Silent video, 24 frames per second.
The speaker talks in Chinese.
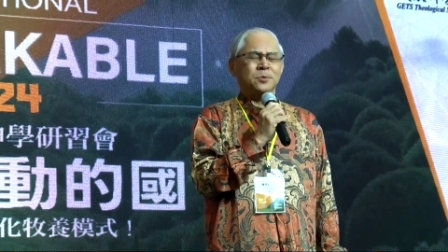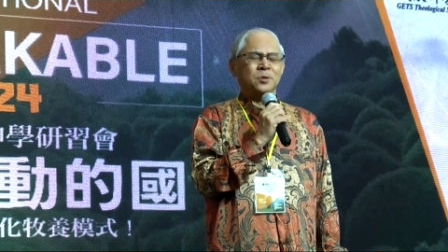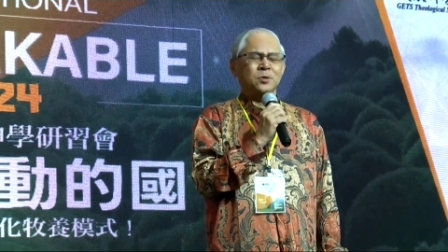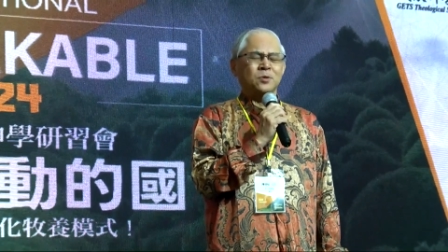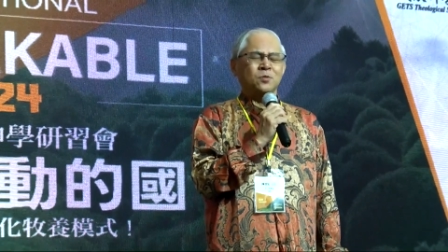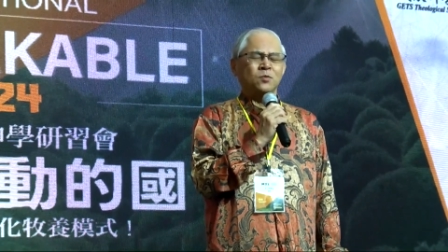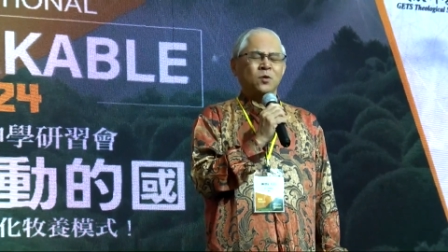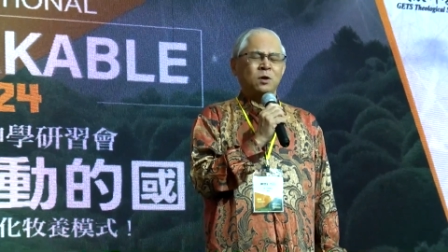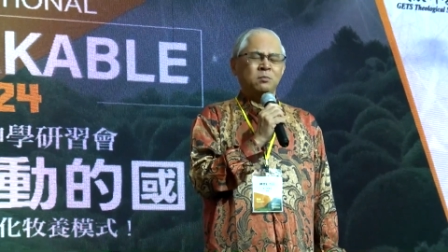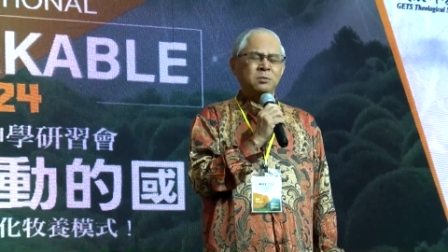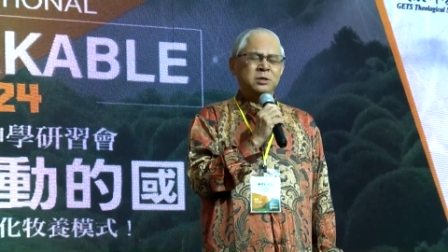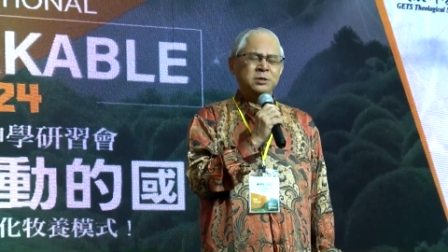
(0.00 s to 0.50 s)

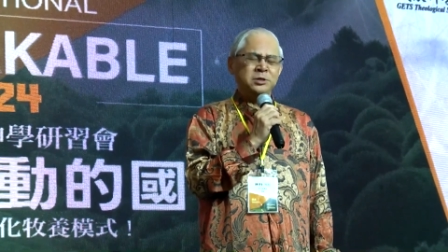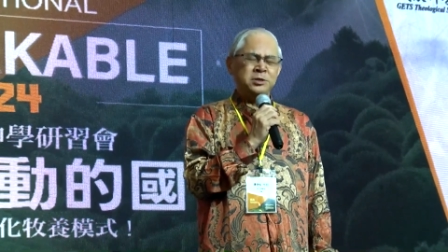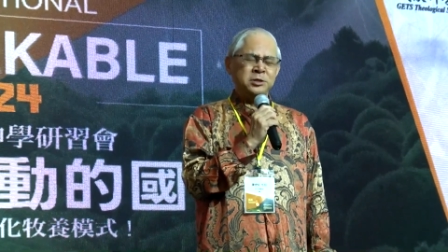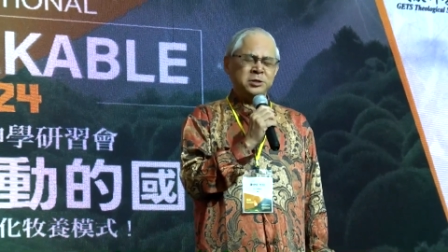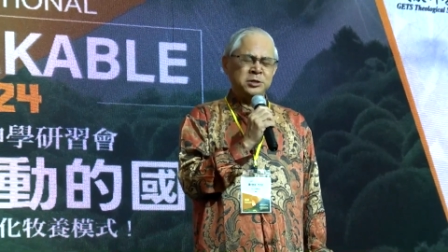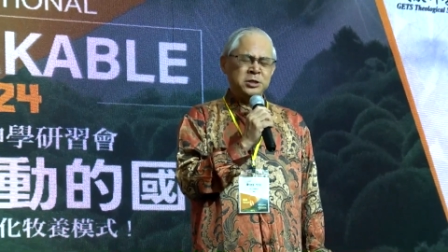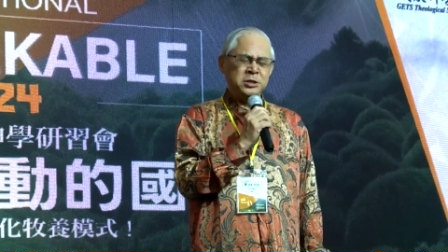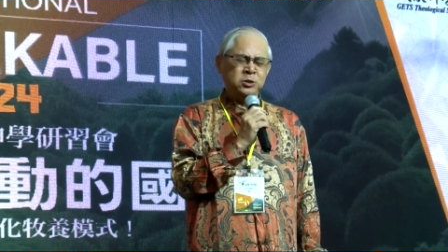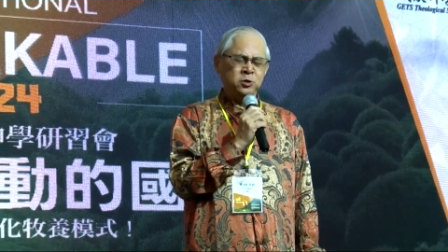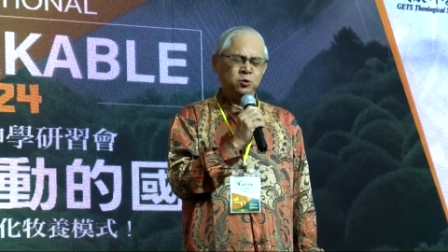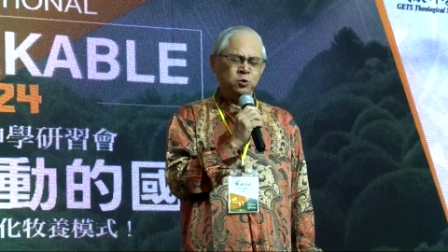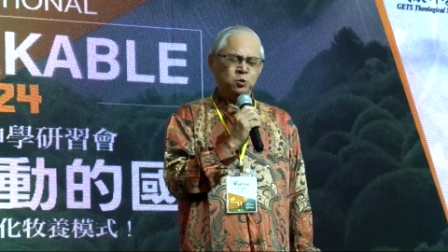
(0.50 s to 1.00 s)
我们
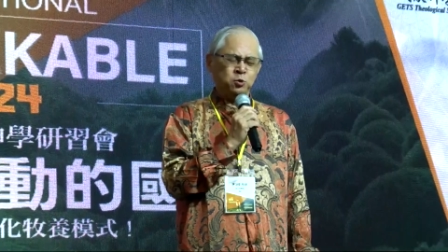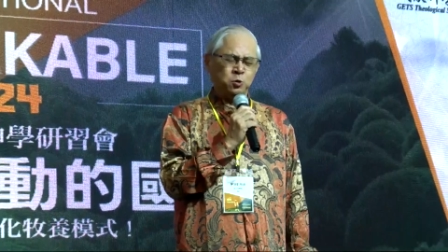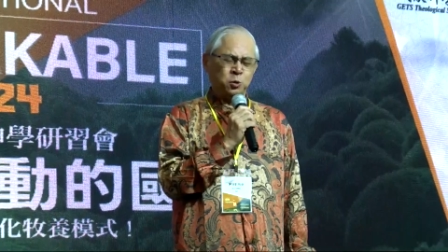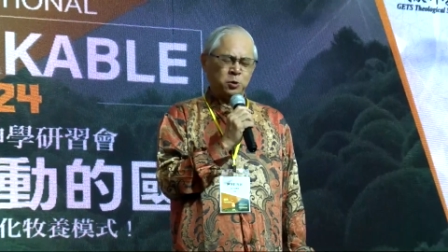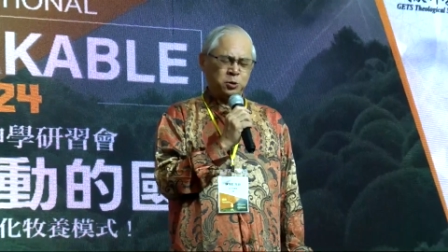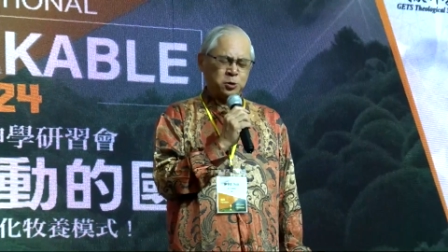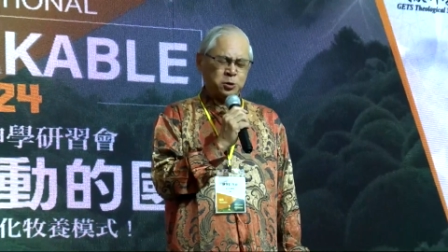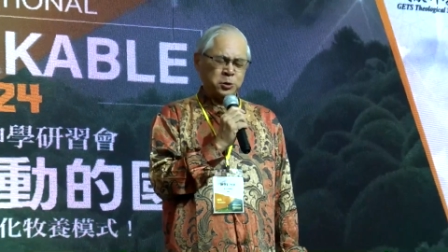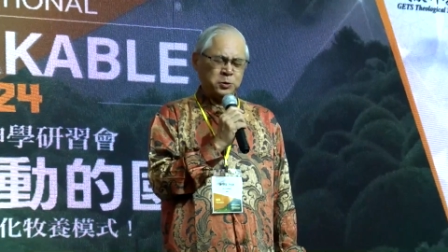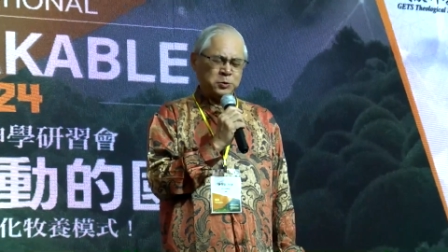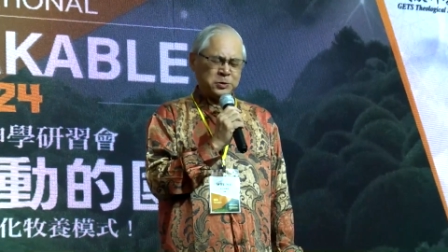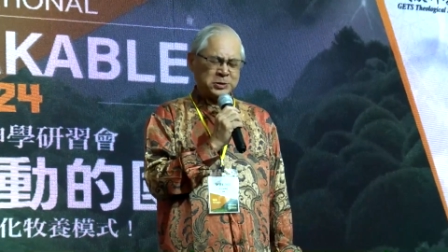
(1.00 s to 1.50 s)
心所
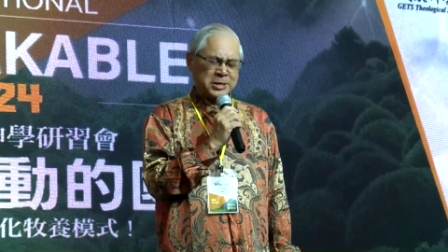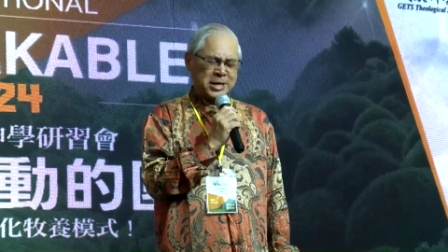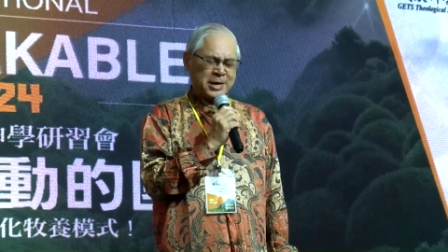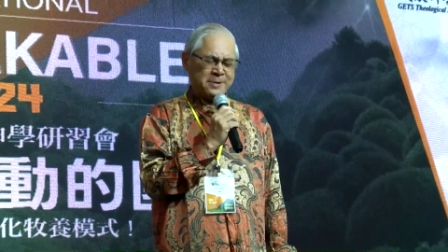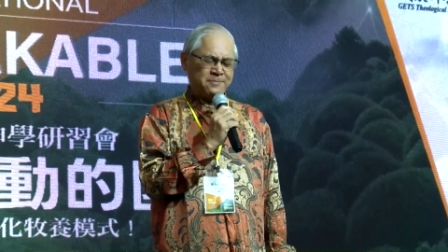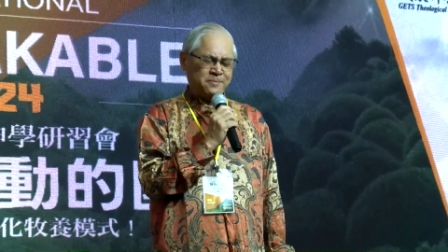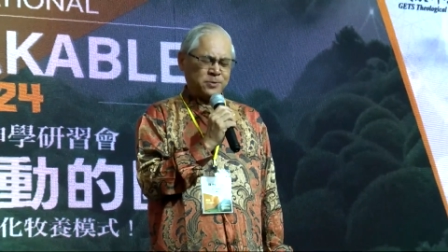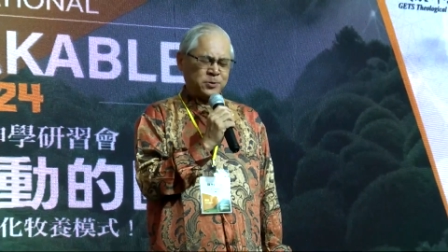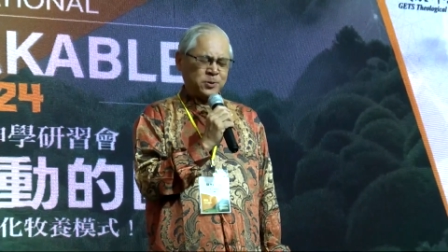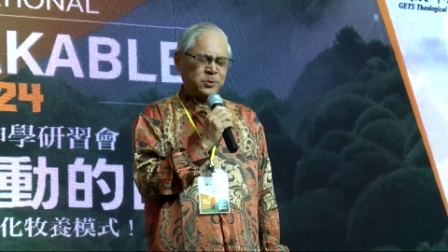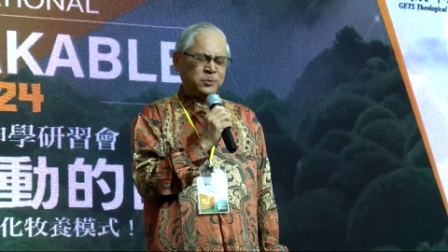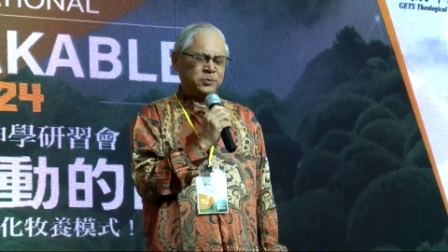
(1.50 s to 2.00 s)
受感
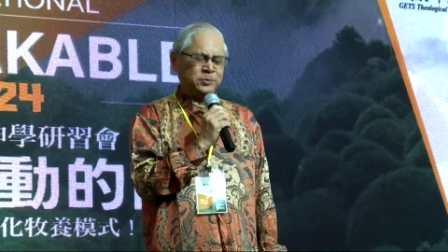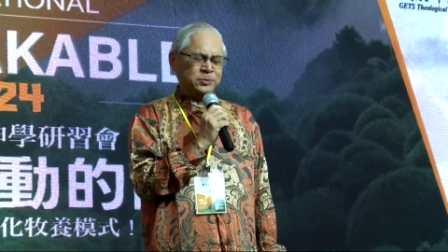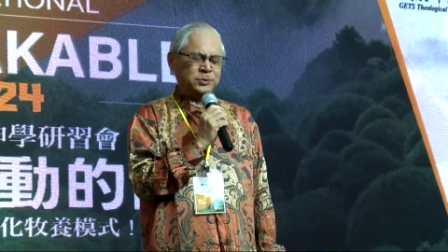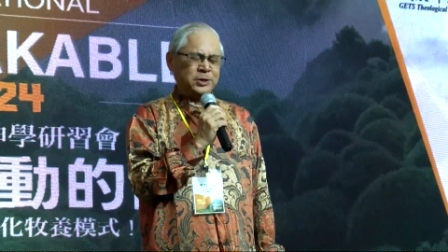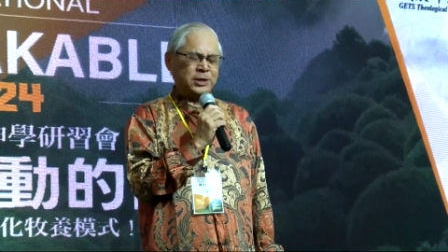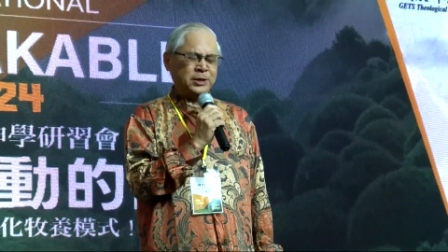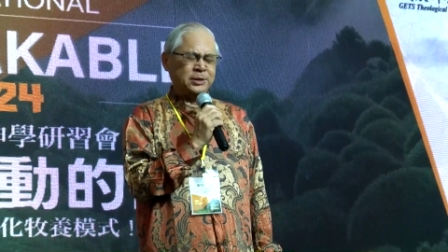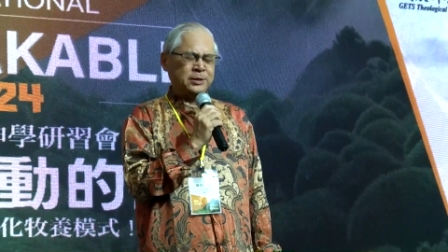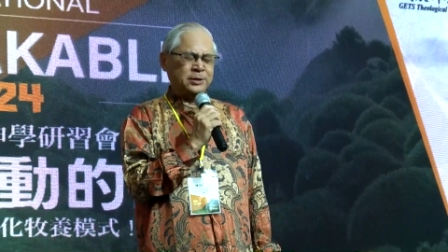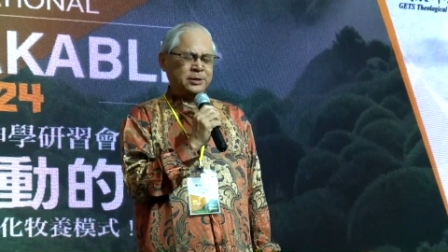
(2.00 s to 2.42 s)
动的，